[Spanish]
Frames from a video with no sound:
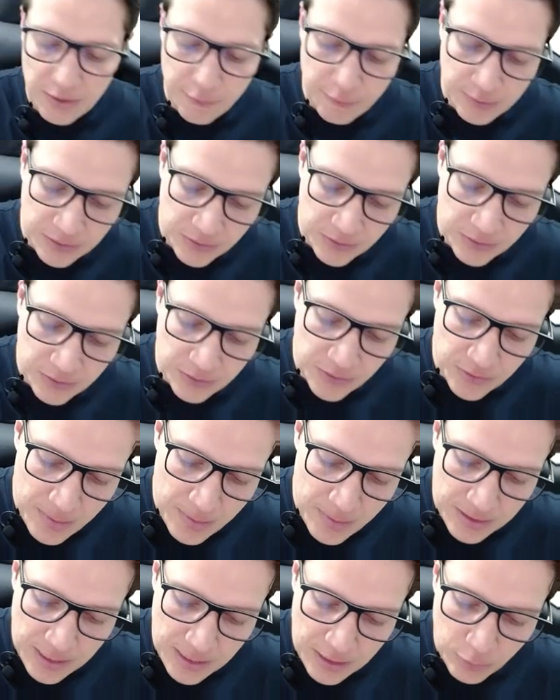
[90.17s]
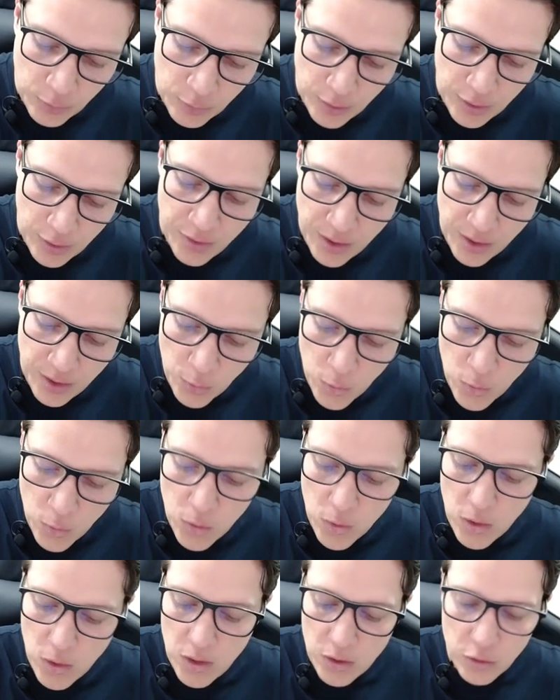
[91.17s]
efectivamente esto es
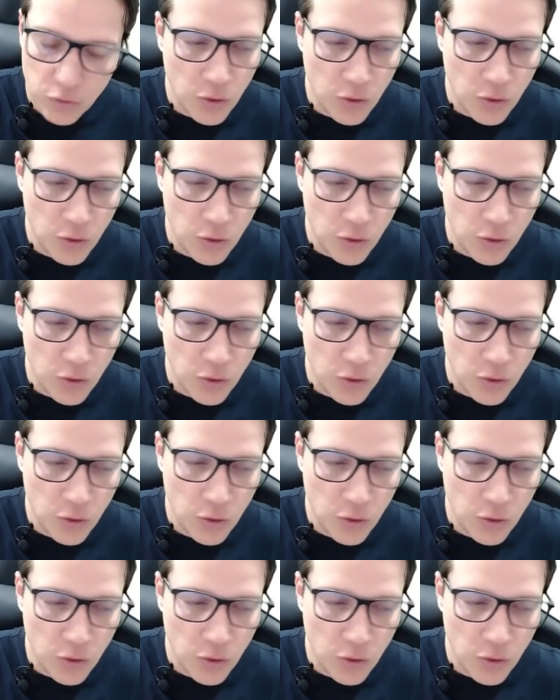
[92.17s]
du